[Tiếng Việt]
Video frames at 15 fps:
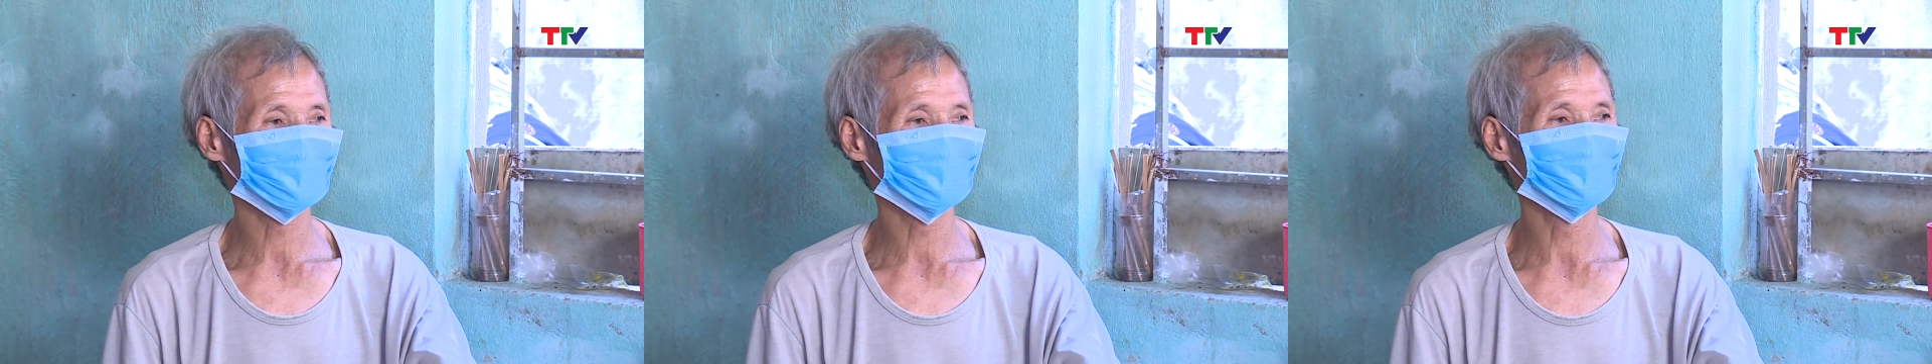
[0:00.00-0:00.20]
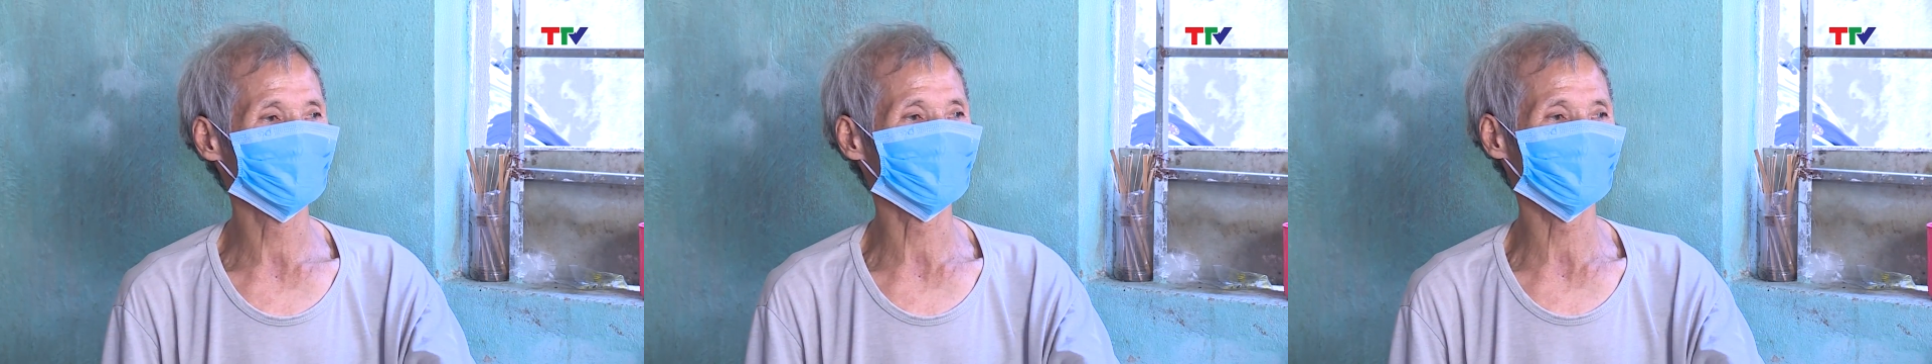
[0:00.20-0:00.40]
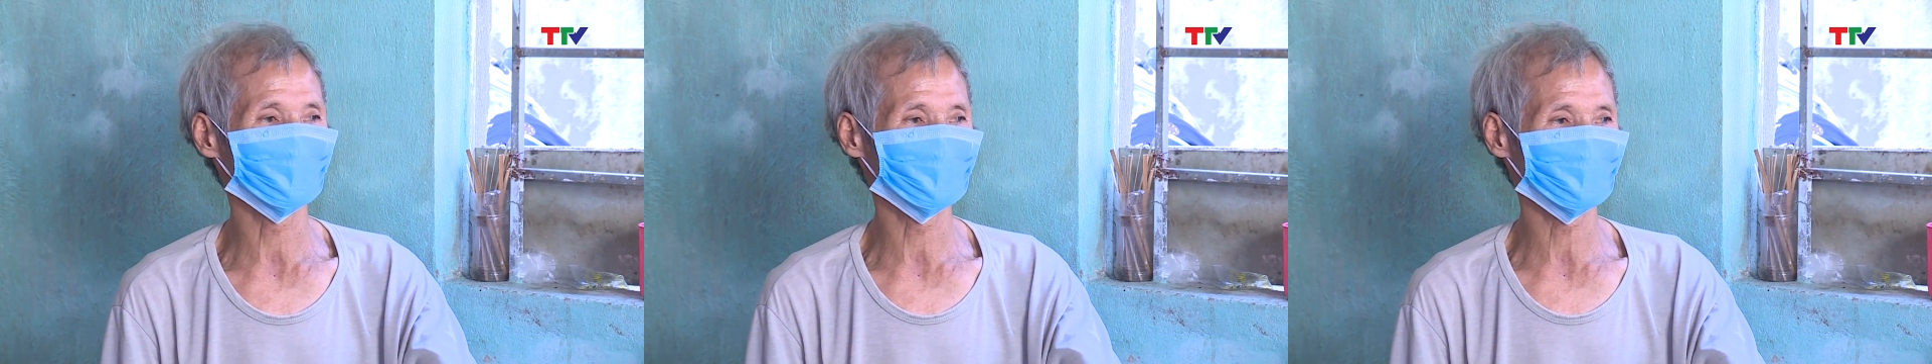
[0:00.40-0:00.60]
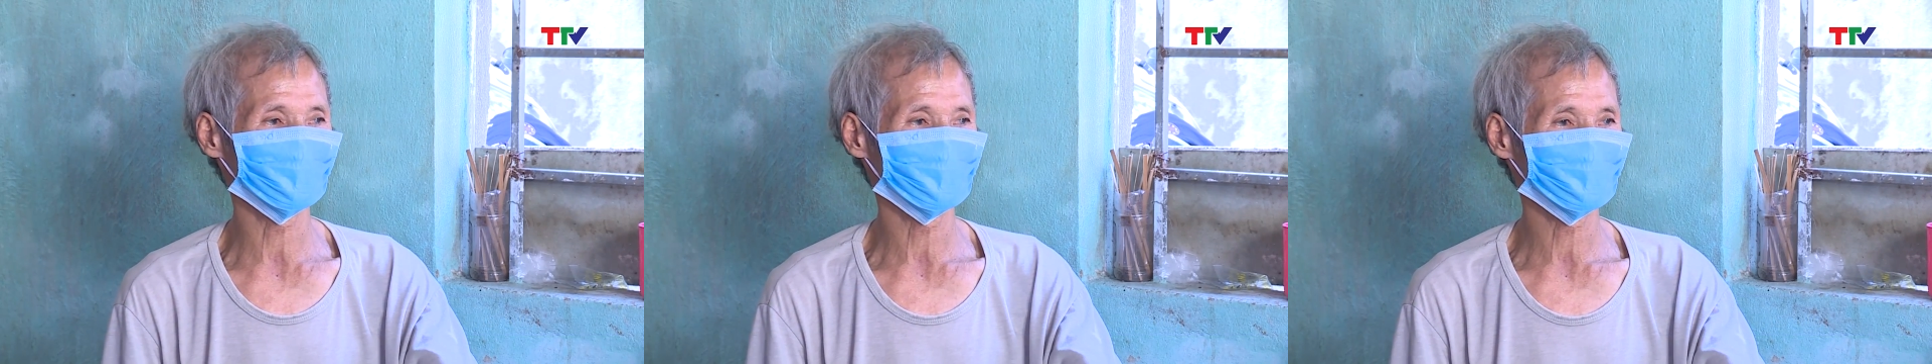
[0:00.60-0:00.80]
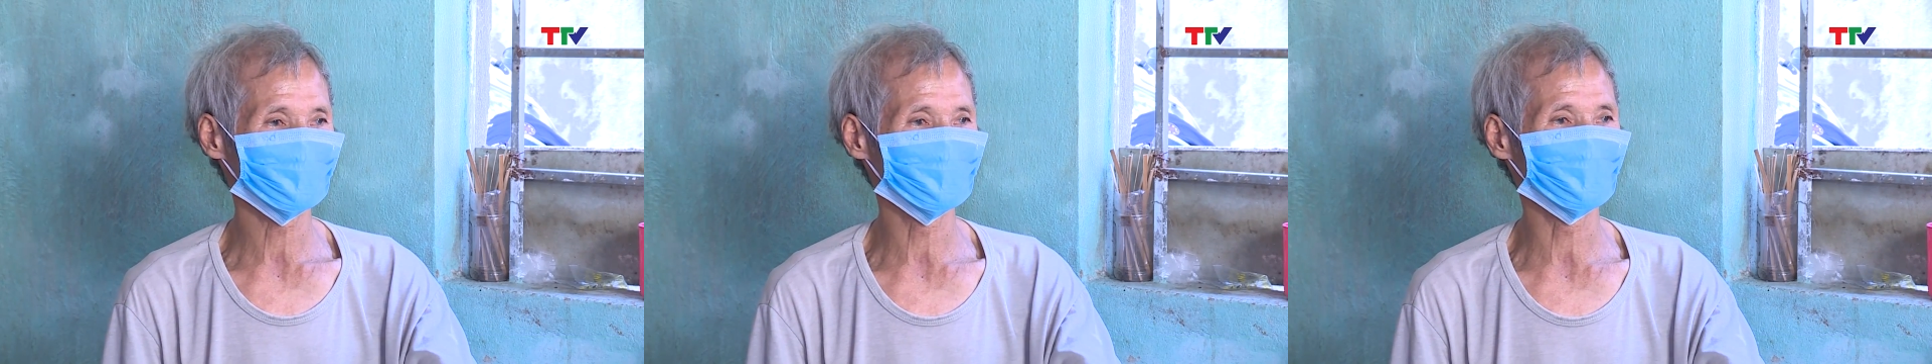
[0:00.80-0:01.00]
ừ, nhỏ nữa
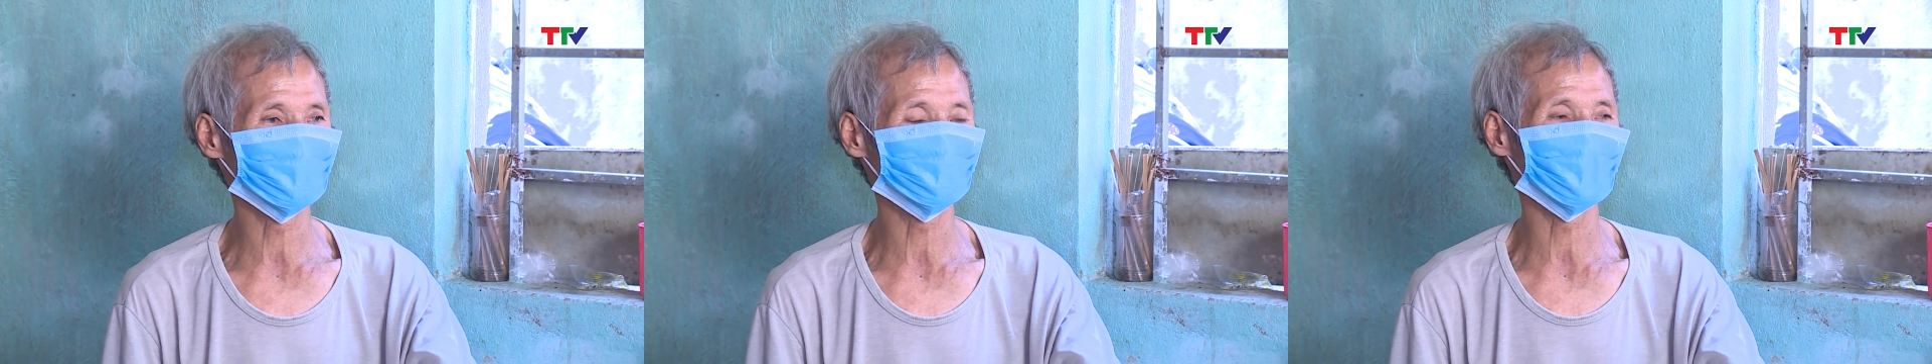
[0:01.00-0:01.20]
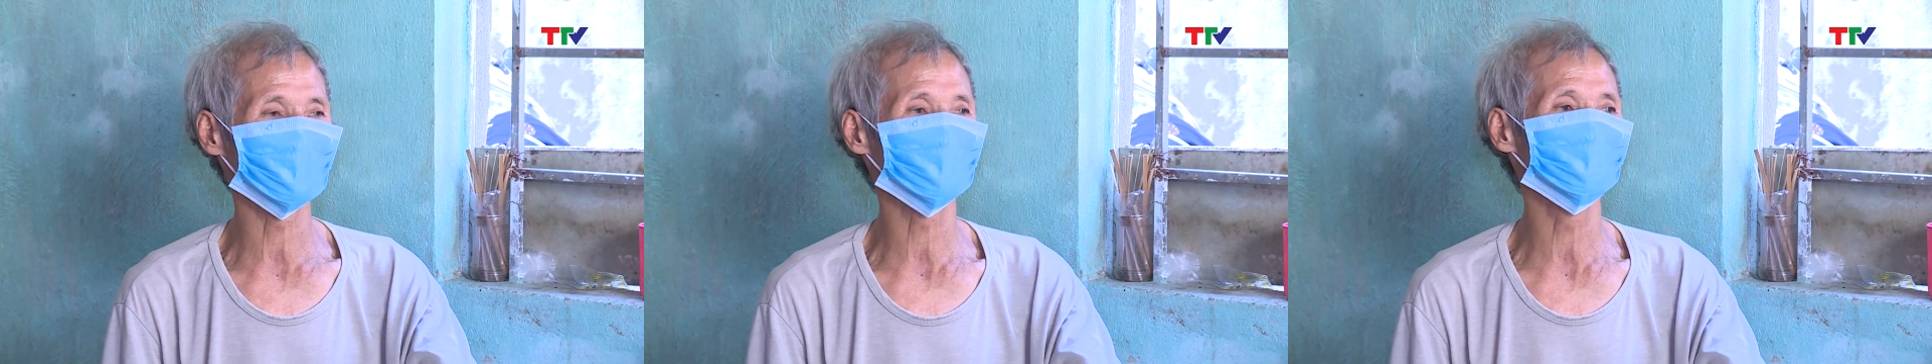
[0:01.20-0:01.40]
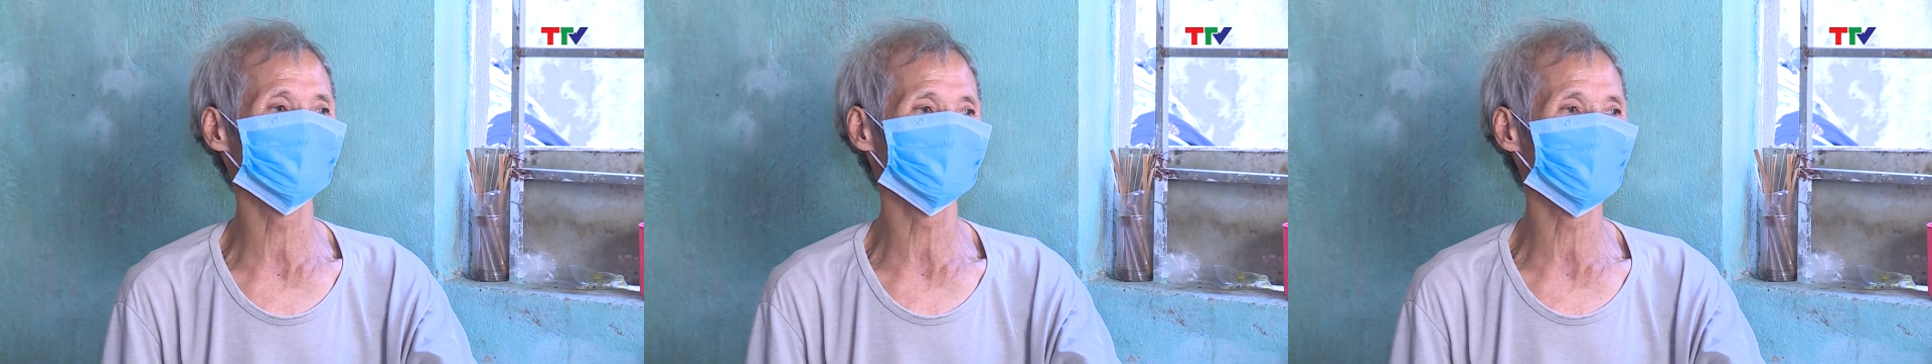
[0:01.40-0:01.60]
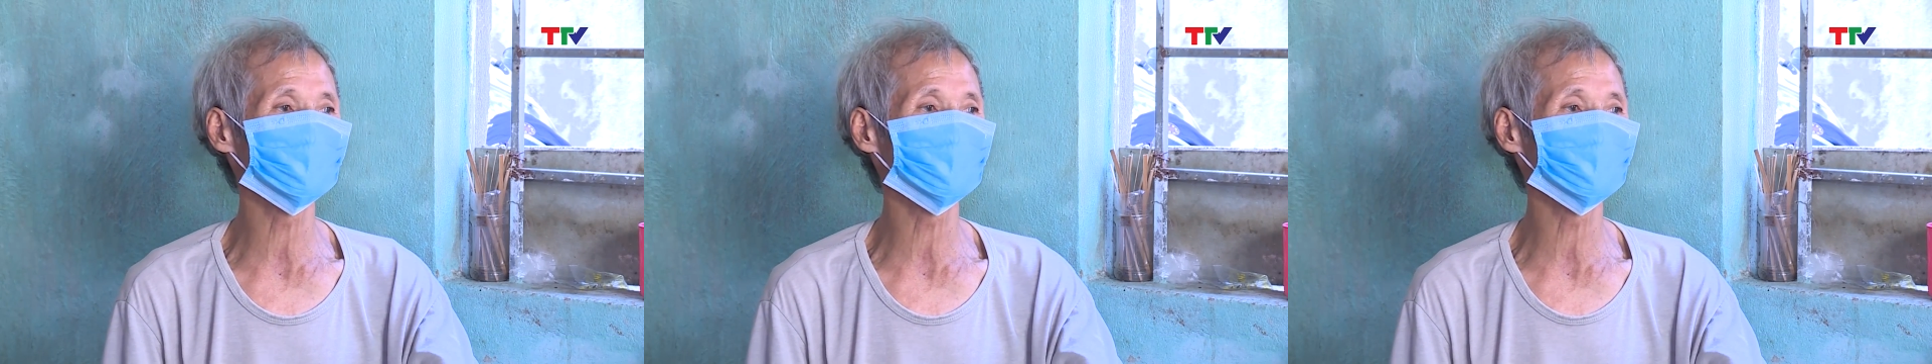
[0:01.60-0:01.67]
thì năm nay cũng